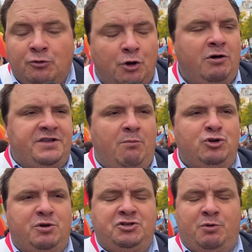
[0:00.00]
Donc il y a
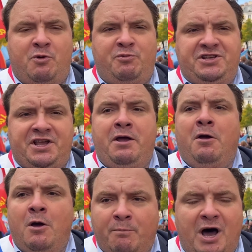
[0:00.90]
besoin de se mobiliser
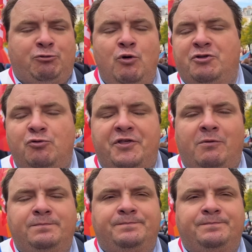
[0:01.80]
partout et tout le temps.